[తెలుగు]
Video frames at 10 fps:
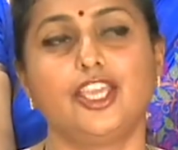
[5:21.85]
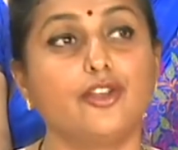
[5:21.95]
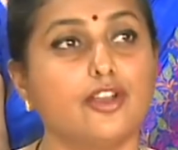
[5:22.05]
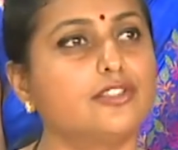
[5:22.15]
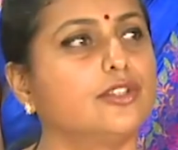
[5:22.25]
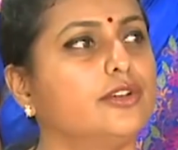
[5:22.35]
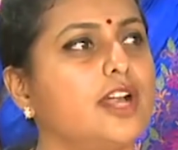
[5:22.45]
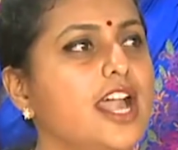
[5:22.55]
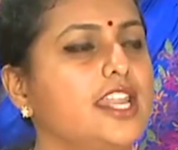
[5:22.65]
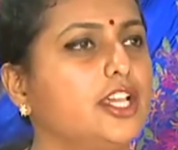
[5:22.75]
ఈరోజు
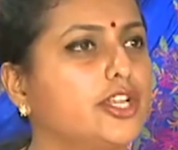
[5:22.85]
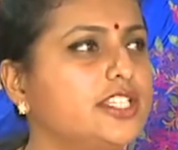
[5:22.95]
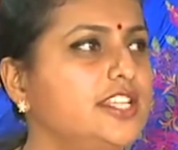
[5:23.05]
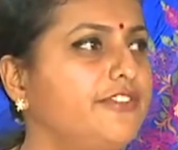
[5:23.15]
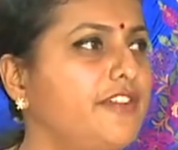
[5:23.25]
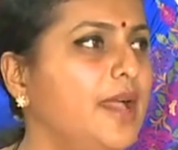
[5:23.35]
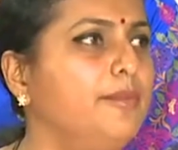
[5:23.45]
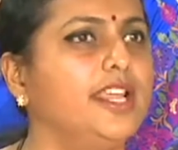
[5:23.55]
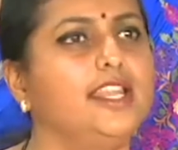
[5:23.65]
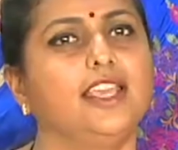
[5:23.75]
హరికృష్ణ
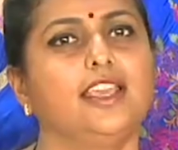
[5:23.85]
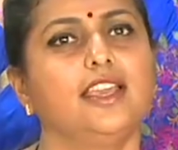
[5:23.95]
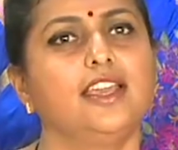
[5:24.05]
ఫ్యామిలీని